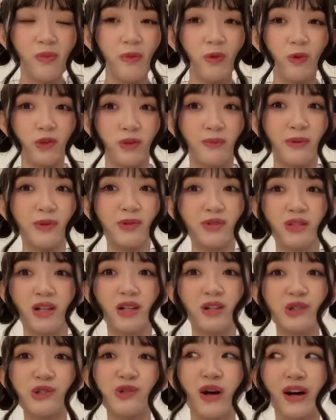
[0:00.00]
nyuci baju sendiri
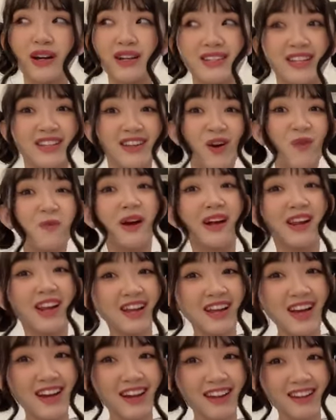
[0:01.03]
terus udah kering jadi aku pakai lagi
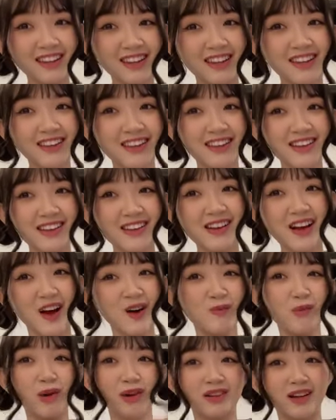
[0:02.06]
hari ini aku
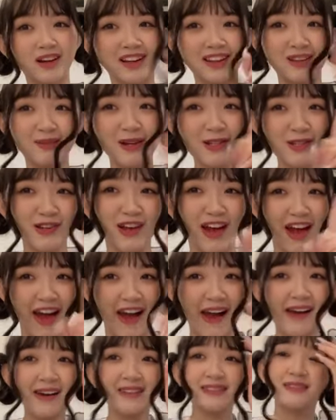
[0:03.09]
bukan gak ganti baju
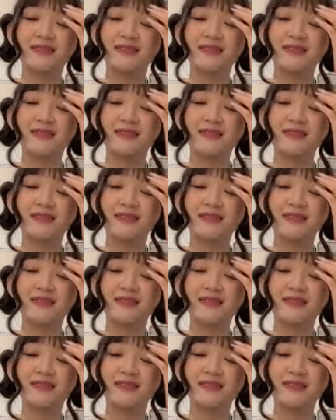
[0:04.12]
ya